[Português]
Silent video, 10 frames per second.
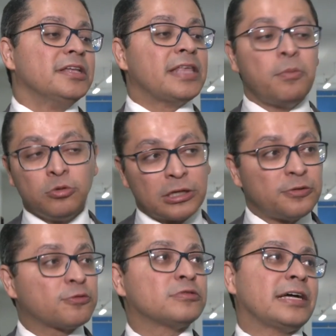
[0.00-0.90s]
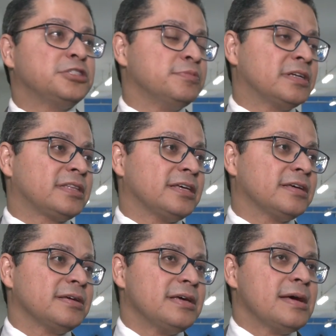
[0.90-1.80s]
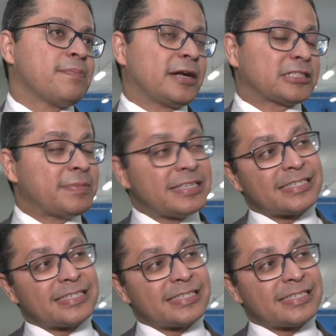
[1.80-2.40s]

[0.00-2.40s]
Tem muita dificuldade de manter praticamente